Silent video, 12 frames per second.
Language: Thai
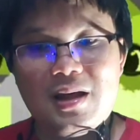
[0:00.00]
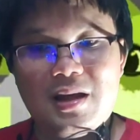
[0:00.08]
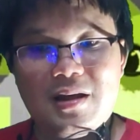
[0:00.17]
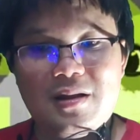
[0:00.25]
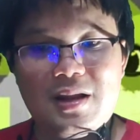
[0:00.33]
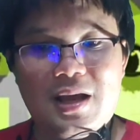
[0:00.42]

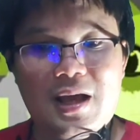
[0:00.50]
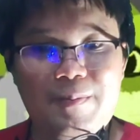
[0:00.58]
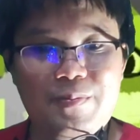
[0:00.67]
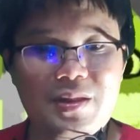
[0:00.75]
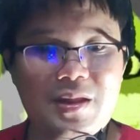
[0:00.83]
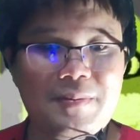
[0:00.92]
อ่ะนะครั
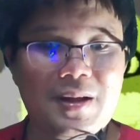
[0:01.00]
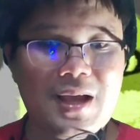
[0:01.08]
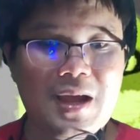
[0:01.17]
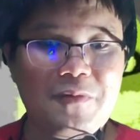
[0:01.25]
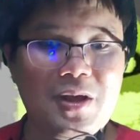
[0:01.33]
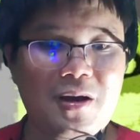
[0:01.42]
บสำหรับ
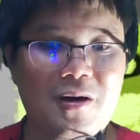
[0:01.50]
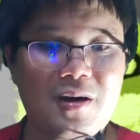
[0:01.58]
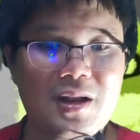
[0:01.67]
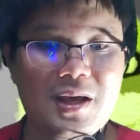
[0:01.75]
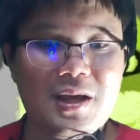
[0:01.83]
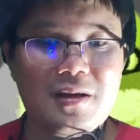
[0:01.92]
การวิเค
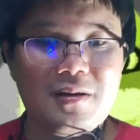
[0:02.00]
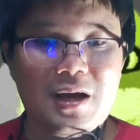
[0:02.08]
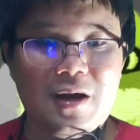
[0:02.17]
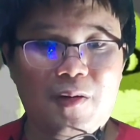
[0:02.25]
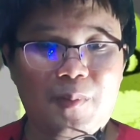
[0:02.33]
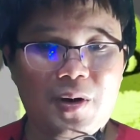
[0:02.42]
ราะห์นะ
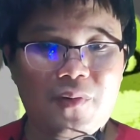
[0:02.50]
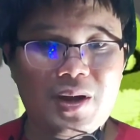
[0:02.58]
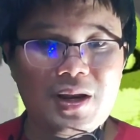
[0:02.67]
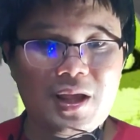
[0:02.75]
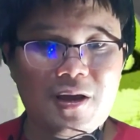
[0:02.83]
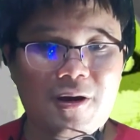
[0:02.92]
เขาบอก
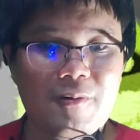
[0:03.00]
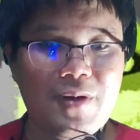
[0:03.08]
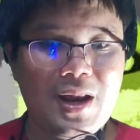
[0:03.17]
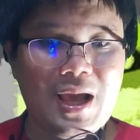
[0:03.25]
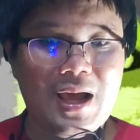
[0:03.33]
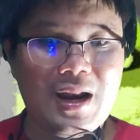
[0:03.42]
ว่าในกรอบ
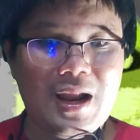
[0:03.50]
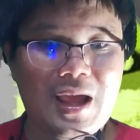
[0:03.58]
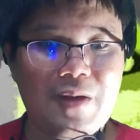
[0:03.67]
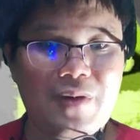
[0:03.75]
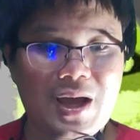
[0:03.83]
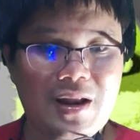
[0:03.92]
เวลา
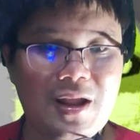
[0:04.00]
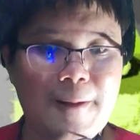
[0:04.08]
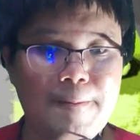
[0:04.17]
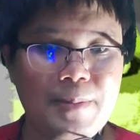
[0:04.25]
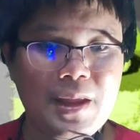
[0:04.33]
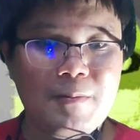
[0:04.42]
รายวันเนี่
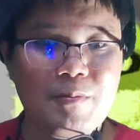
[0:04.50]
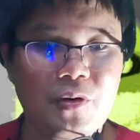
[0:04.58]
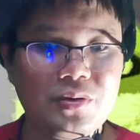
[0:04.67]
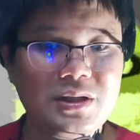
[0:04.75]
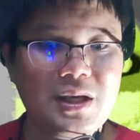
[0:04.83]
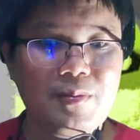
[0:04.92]
ย
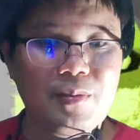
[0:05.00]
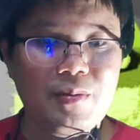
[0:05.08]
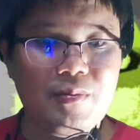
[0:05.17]
บ่งชี้